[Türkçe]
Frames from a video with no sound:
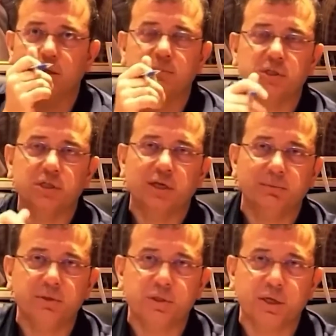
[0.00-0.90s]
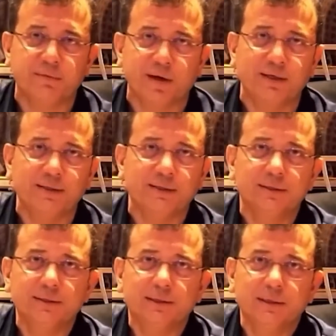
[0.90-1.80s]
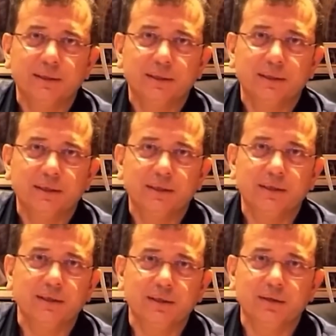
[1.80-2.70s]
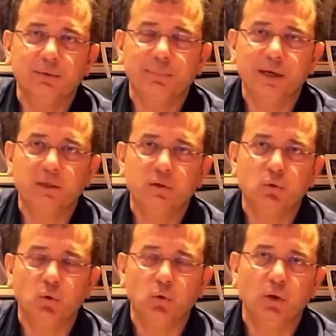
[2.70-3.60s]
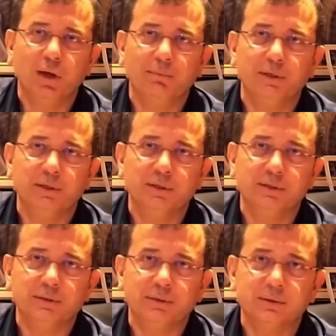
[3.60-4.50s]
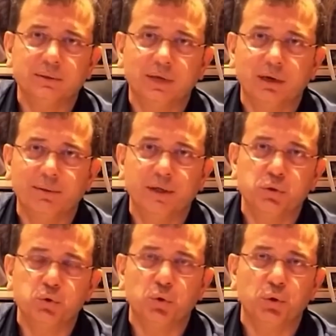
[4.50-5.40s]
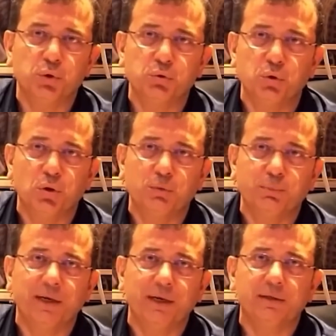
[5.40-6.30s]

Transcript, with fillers: Ekrem İmamoğlu gizli bir video yapıyor. Kimler yok ki orada. Herkes var anasını satayım.